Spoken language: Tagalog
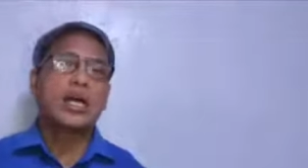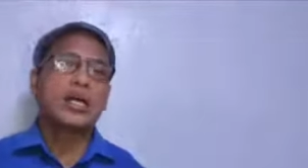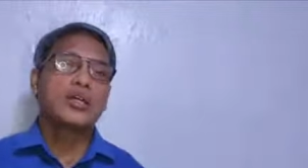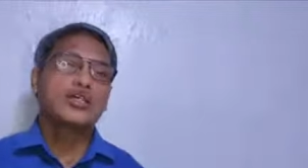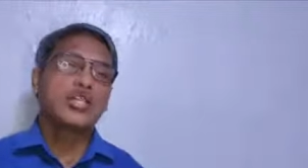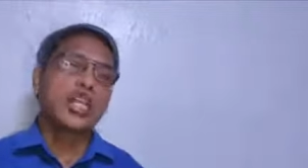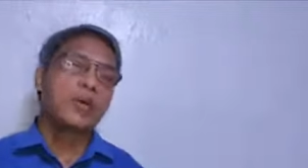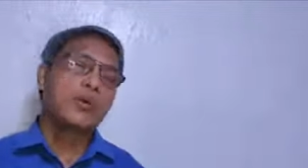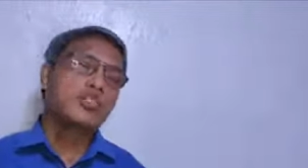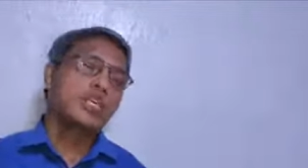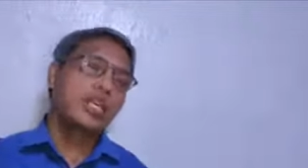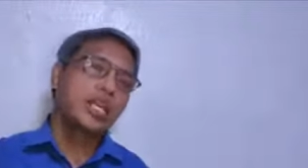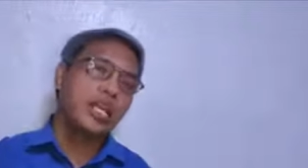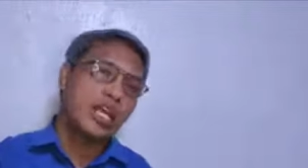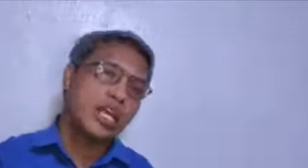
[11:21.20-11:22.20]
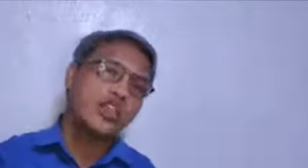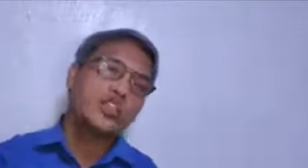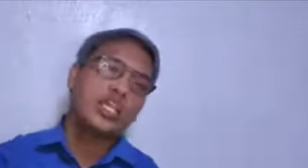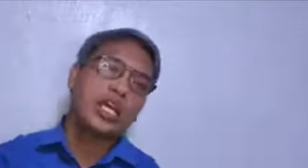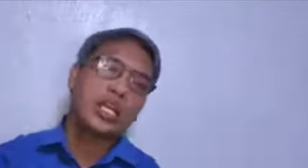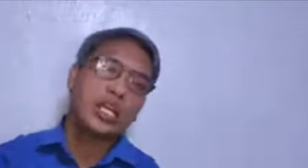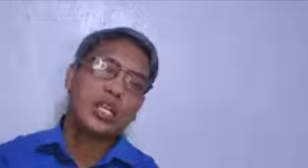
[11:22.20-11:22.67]
sa labas ng
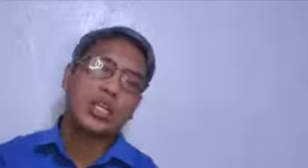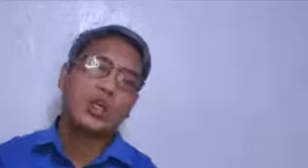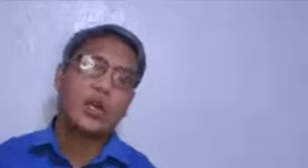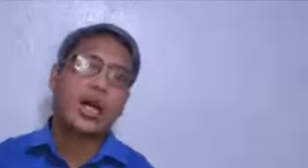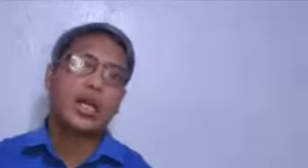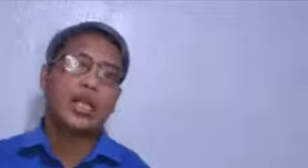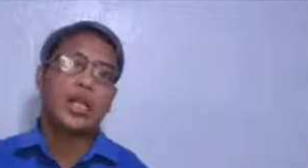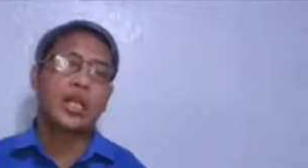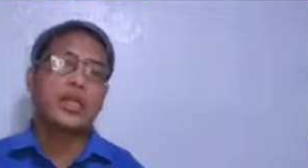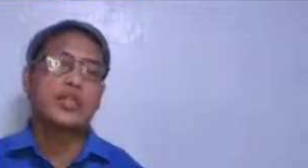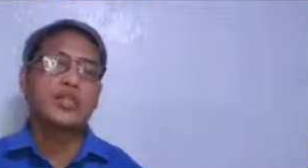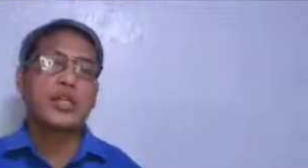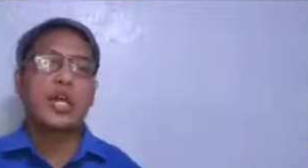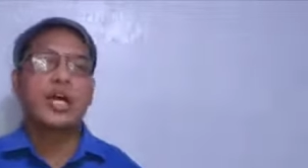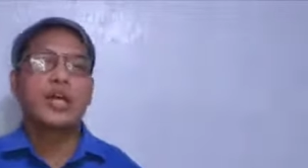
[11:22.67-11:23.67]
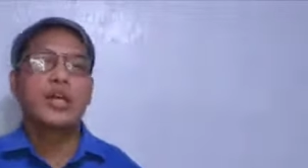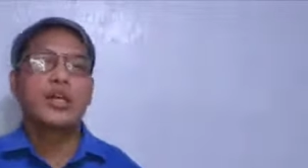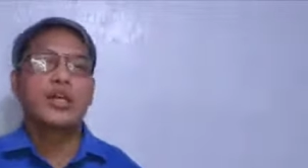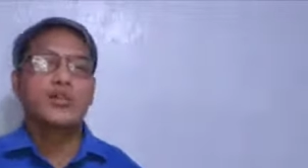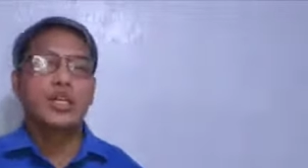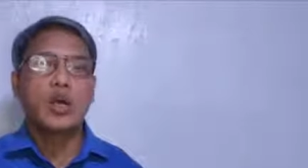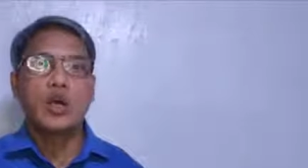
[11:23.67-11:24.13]
iglesia naniniwala sa, ka,
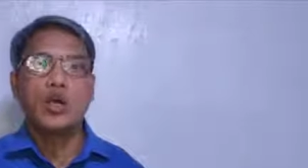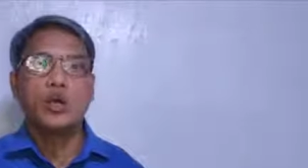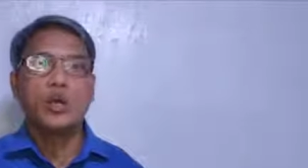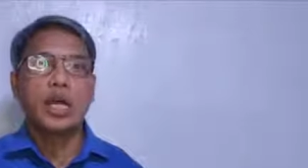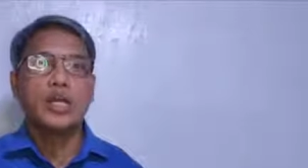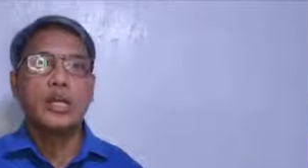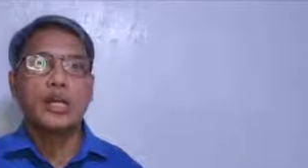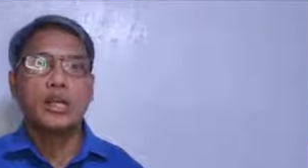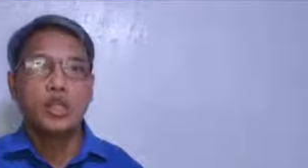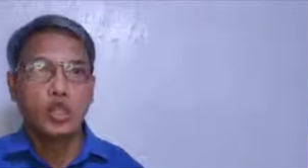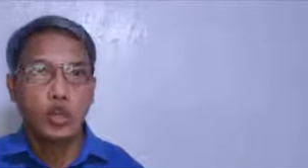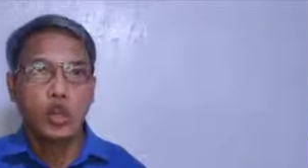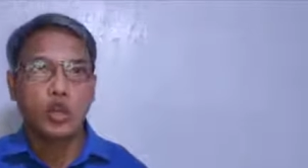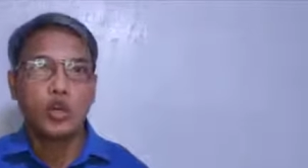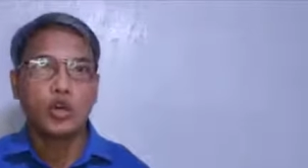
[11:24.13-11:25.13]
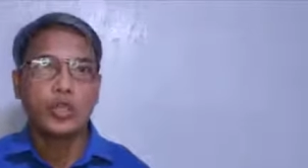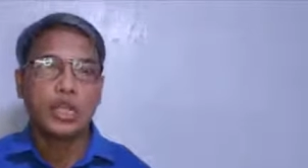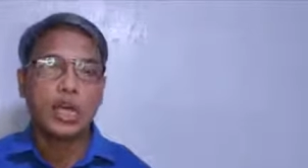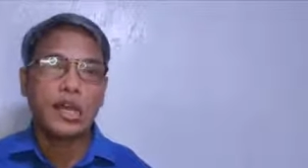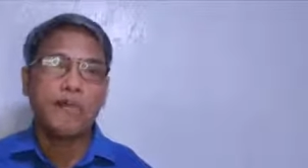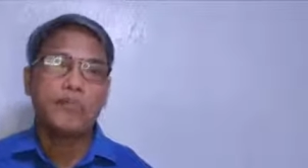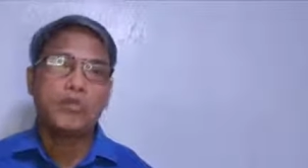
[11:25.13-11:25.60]
sa kahulugan ng YOLO
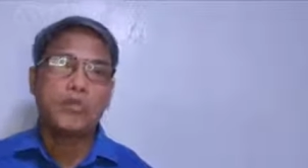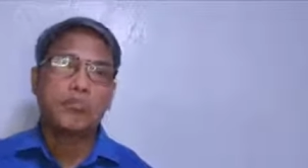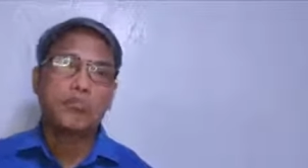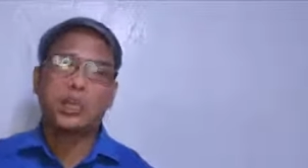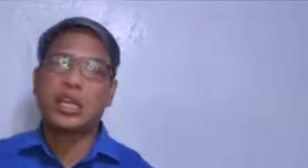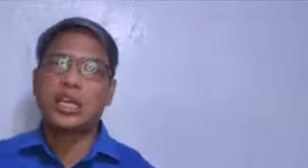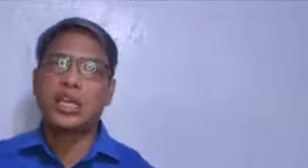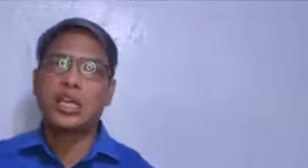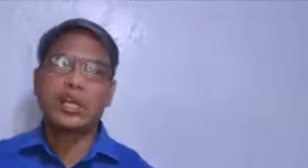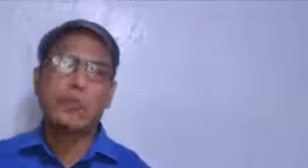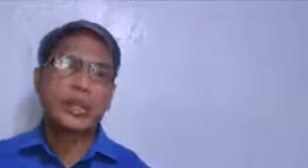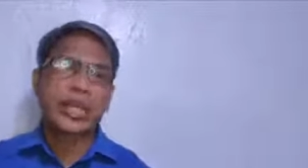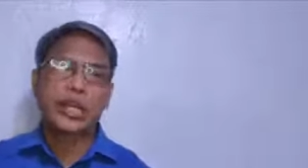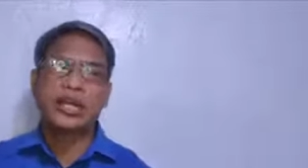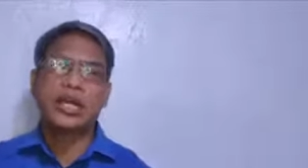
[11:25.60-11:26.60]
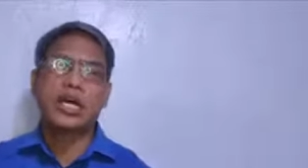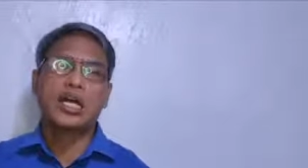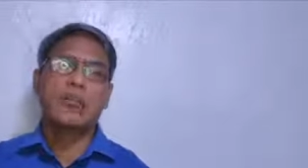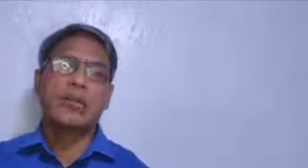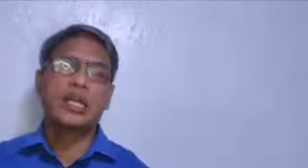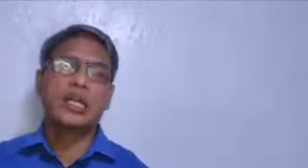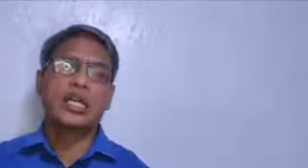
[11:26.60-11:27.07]
na maging liberal
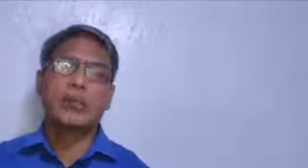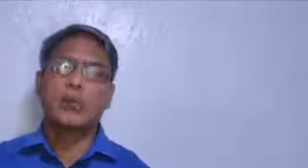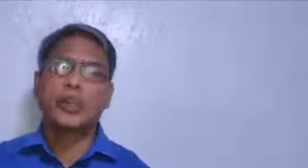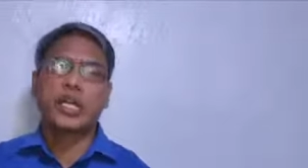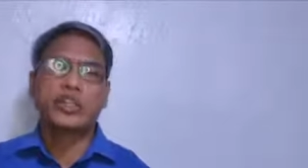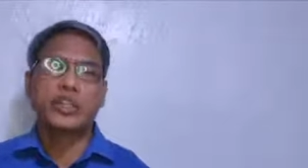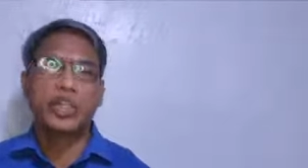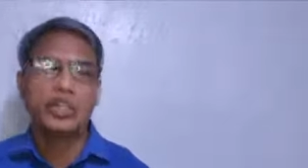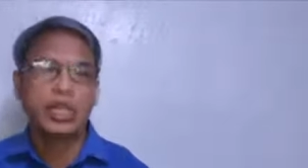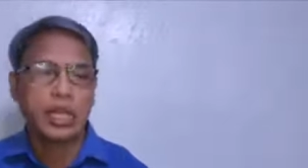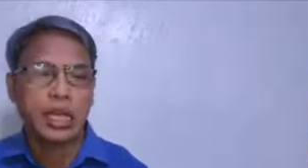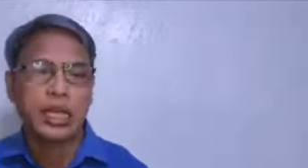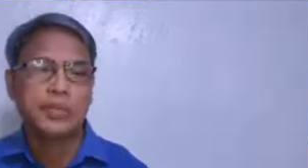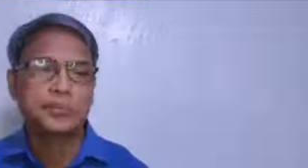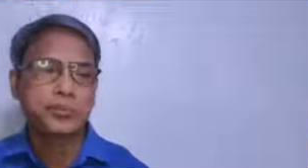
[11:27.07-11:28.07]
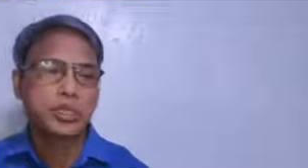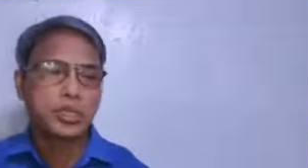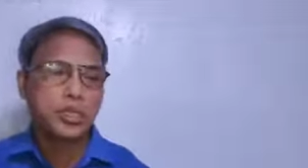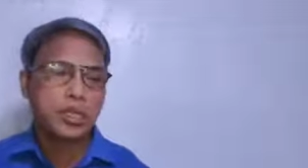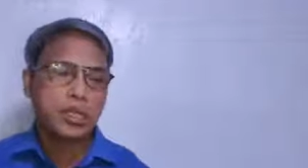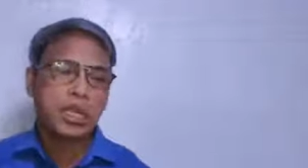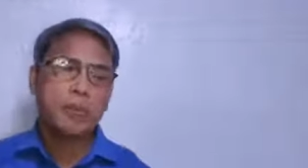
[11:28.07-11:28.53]
ka, maging liberated ka,
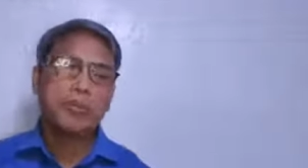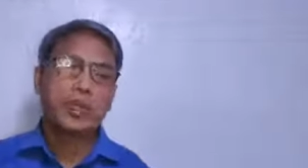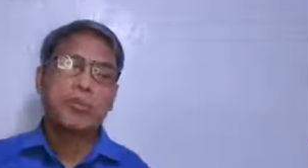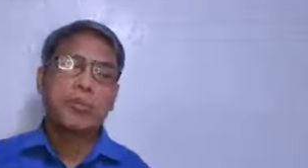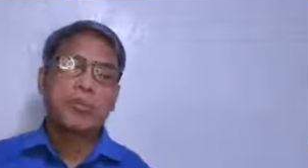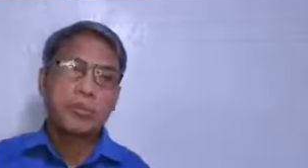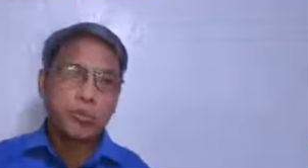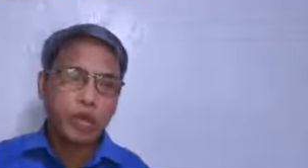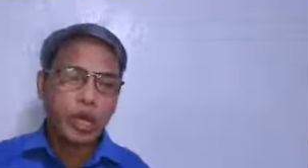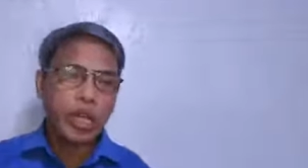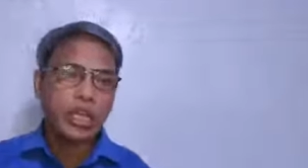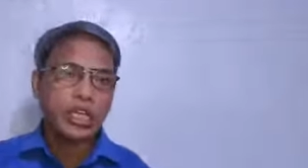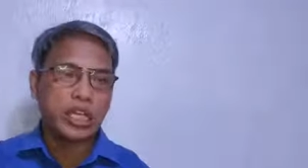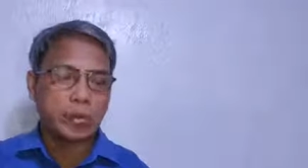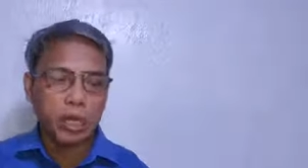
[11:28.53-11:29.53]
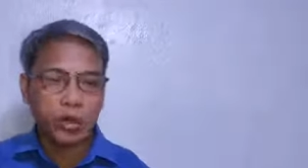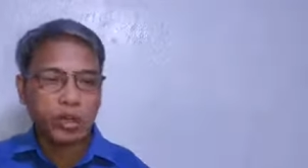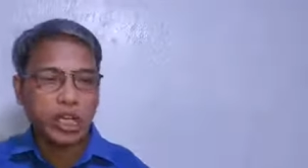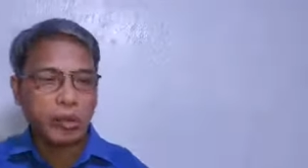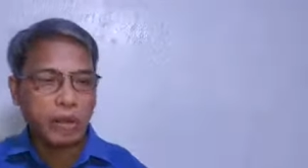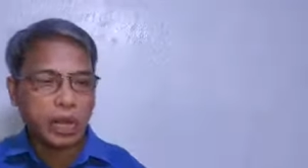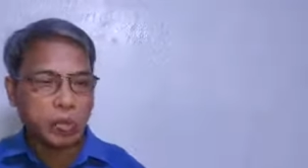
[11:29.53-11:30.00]
yan po ay pamumuhay na
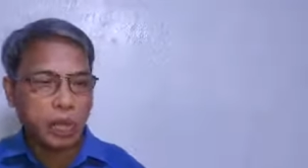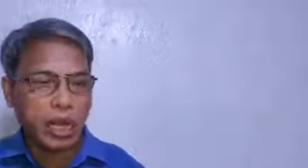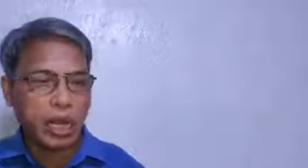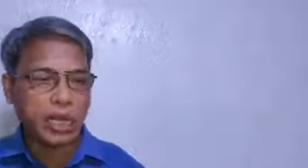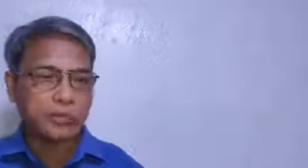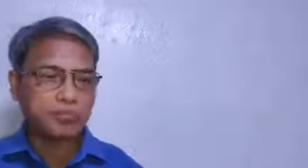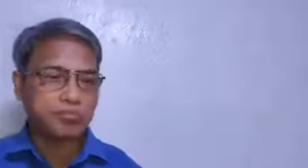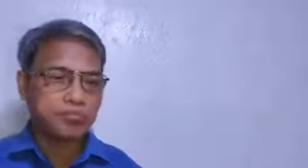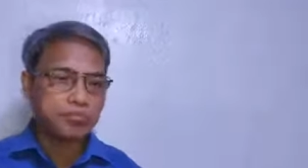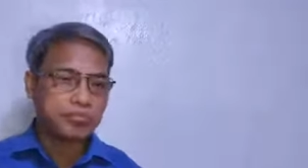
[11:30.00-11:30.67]
mayroong kamangmangan.